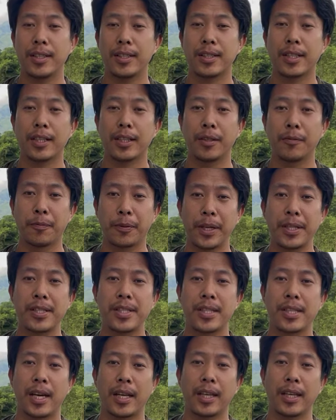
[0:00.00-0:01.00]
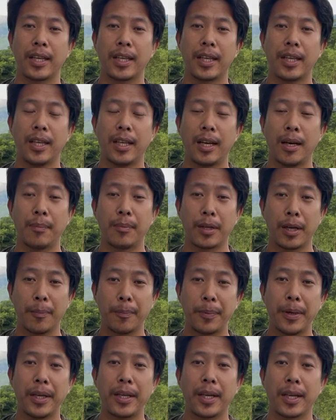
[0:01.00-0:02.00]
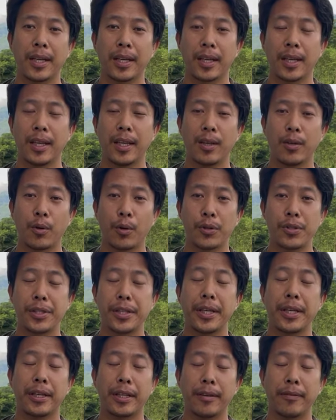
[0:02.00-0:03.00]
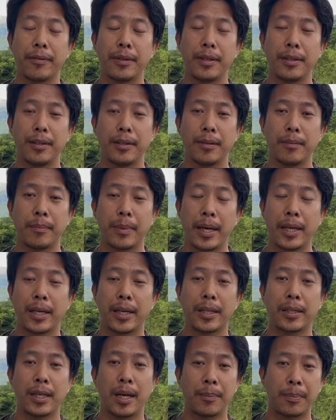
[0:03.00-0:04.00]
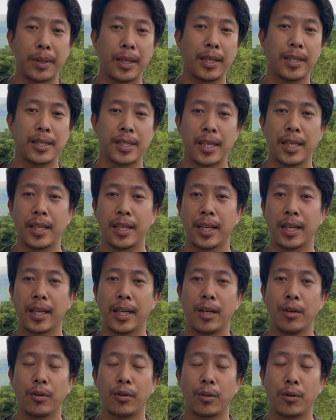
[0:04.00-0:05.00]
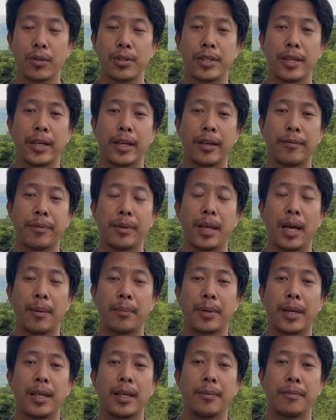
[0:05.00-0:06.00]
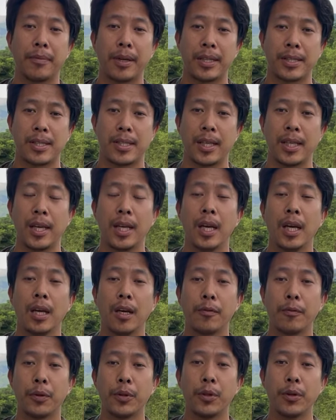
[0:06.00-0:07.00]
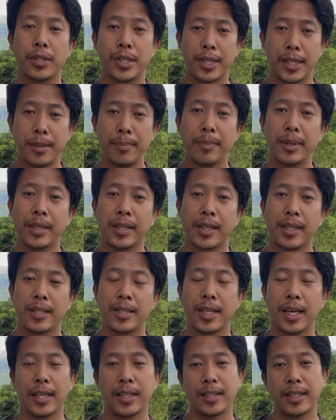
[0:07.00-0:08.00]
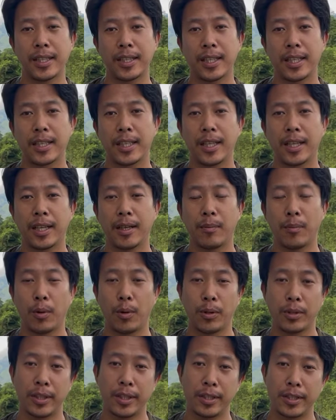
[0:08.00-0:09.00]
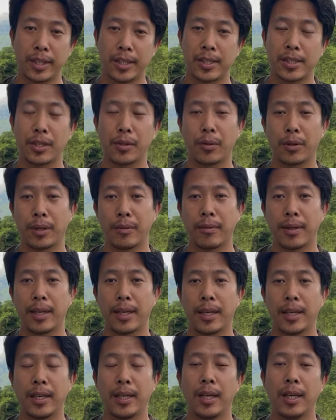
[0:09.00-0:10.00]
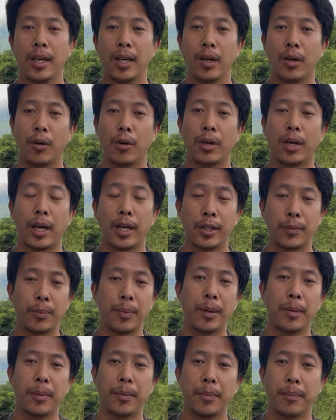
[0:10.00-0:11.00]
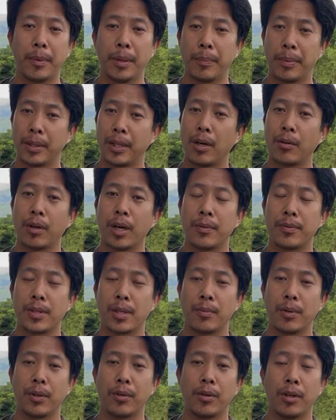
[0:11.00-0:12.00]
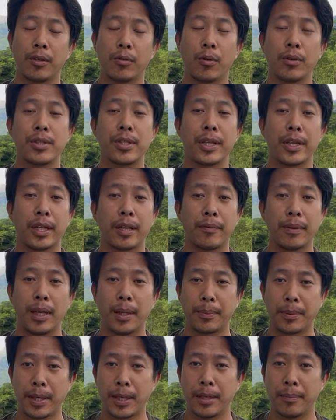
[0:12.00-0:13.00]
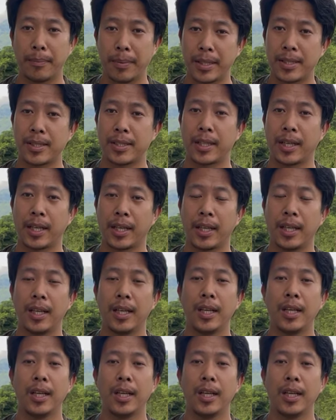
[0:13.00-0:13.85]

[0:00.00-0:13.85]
इसका डिफरेंस जानेंगे हम कंपेयर करेंगे कौन सा एयर राइफल बाय करना आपके लिए सही रहेगा और कौन सा एयर राइफल आपके लिए बेस्ट है वीडियो स्किप मत कीजिए अंत तक देखिएगा बहुत ही इंटरेस्टिंग होने वाला है और अंत में मैं बताऊंगा आप सभी को कौन सा एयर राइफल आपके लिए बेस्ट रहेगा